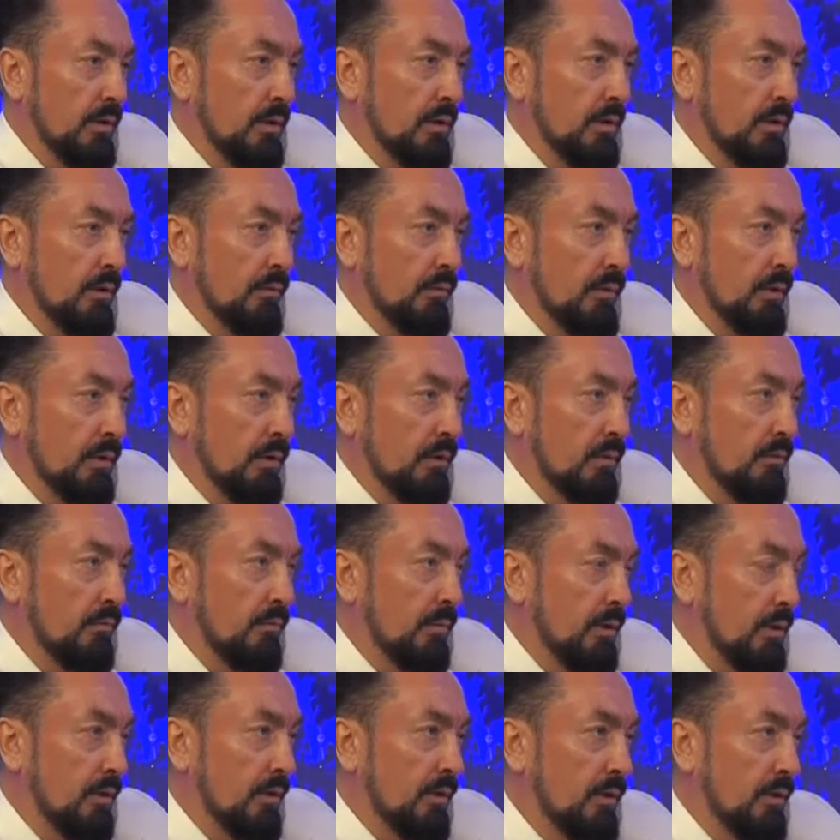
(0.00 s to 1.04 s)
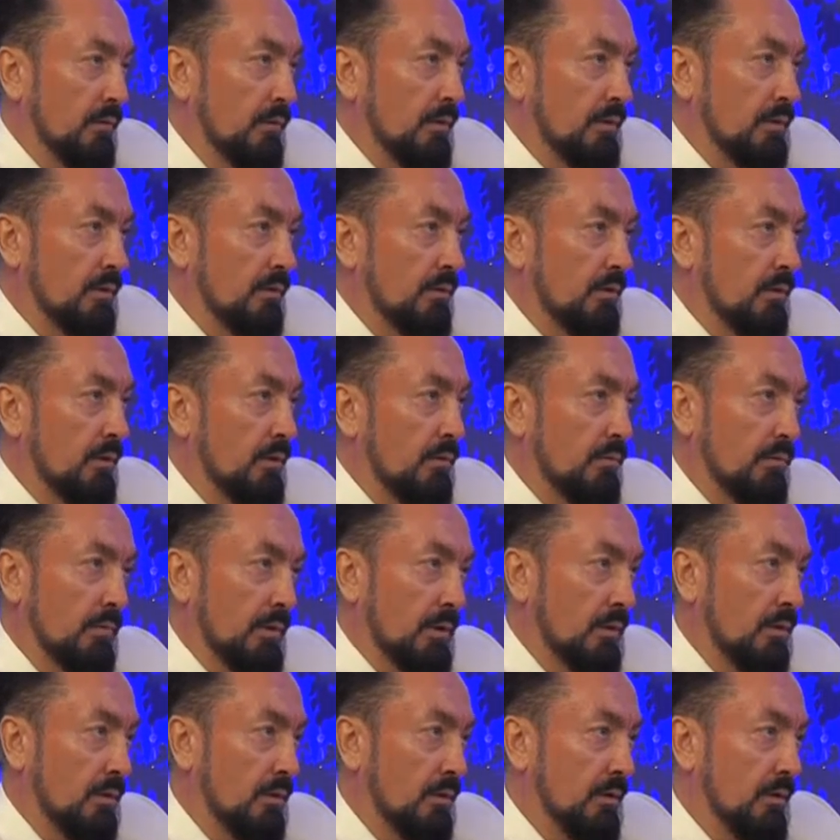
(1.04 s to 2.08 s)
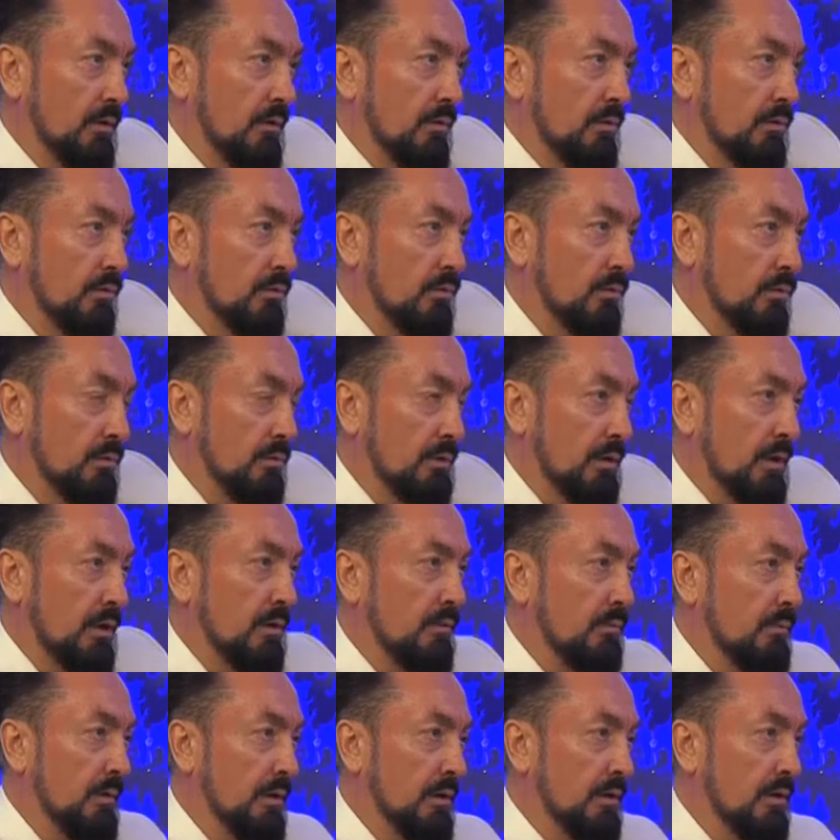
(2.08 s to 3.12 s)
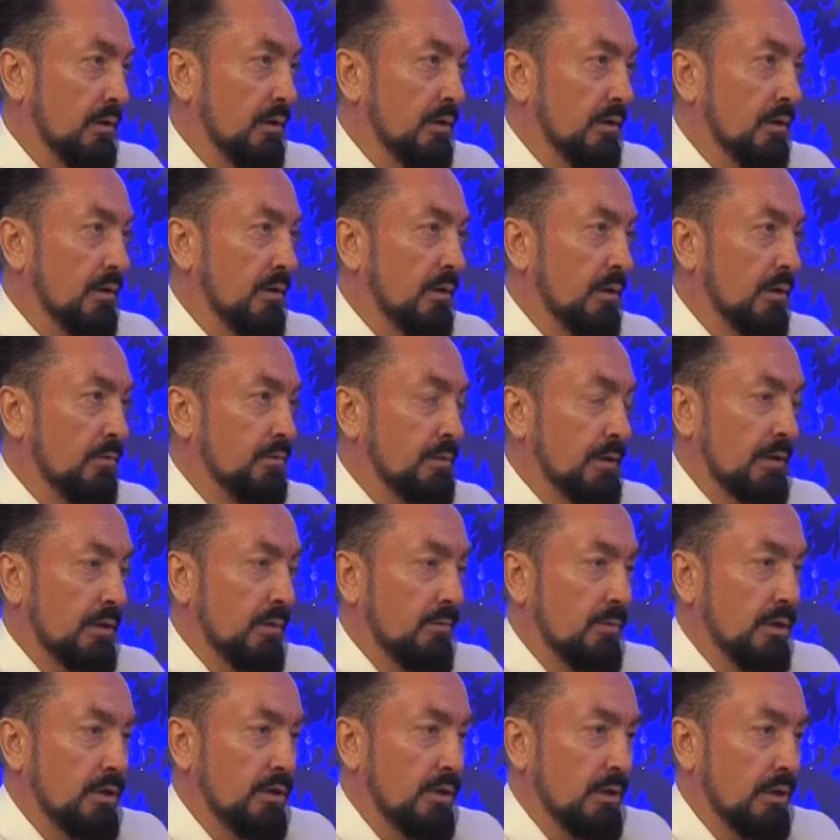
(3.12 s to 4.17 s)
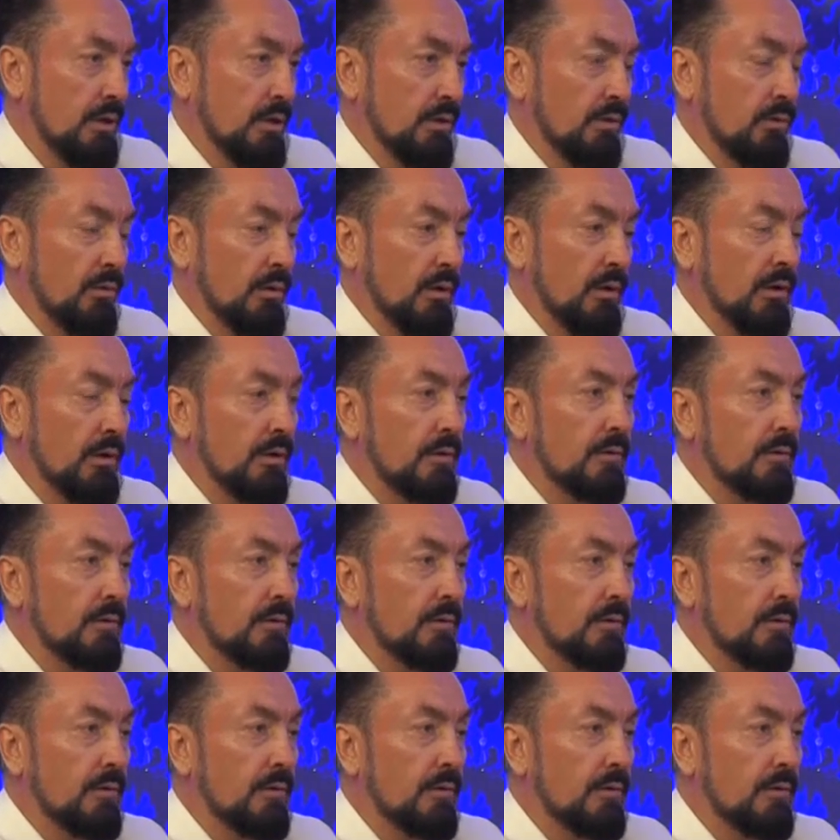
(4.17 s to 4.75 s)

Efendim, ya Allah affetsin değil mi yani? Zalimler hapsedemeyeceğine göre.